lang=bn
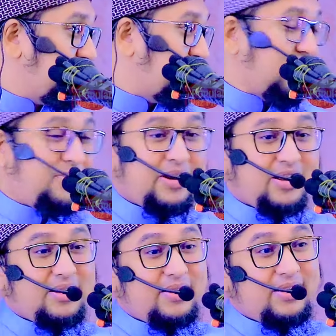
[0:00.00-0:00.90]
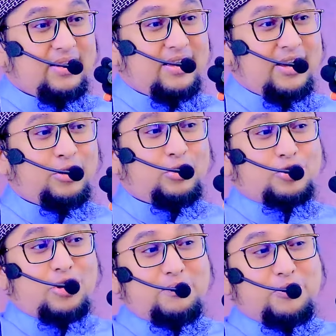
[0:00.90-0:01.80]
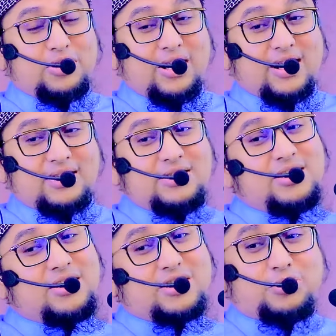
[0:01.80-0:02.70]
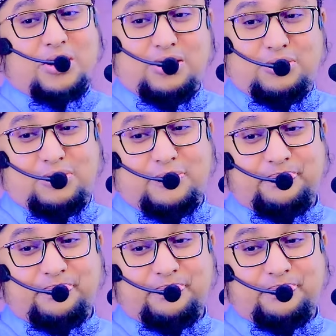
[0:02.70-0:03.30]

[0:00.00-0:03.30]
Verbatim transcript: পৃথিবীর হিন্দু সম্প্রদায়ের কাছে জিজ্ঞেস করেন তো